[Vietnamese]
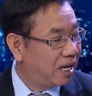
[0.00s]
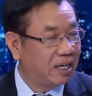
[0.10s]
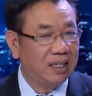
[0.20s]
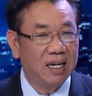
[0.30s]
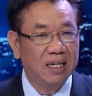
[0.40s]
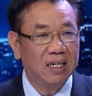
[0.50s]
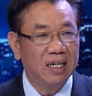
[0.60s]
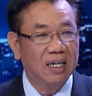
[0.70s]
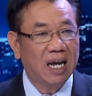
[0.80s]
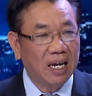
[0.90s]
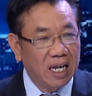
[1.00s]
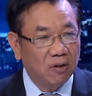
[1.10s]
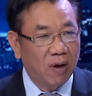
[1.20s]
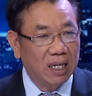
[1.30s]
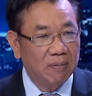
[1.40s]
anh kỳ thị cá
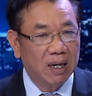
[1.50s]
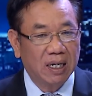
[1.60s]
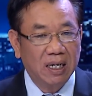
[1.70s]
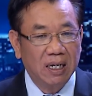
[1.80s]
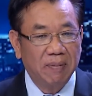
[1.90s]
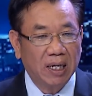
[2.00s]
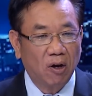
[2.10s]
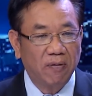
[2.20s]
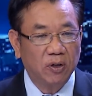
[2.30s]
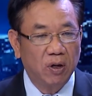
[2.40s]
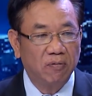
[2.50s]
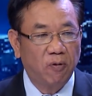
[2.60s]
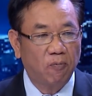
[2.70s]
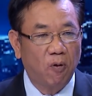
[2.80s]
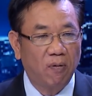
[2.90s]
nhân của anh nhưng mà khi mà anh nói về chuyện
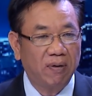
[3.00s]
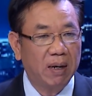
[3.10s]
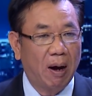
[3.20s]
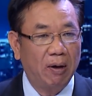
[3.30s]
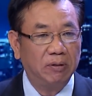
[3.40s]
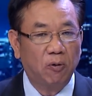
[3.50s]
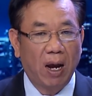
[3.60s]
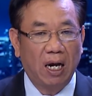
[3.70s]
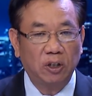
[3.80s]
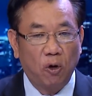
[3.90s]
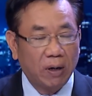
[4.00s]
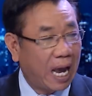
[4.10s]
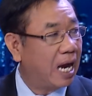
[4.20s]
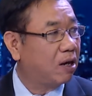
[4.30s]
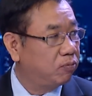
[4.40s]
phục vụ vấn đề bảo hiểm sức khỏe là cho
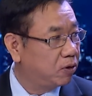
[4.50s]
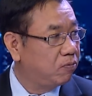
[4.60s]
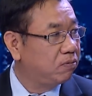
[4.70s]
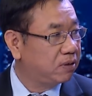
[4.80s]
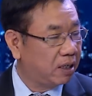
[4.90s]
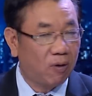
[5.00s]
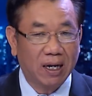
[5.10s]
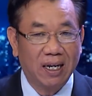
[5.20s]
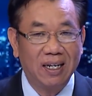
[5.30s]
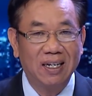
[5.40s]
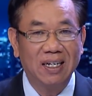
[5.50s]
cả công chúng dân hoa kỳ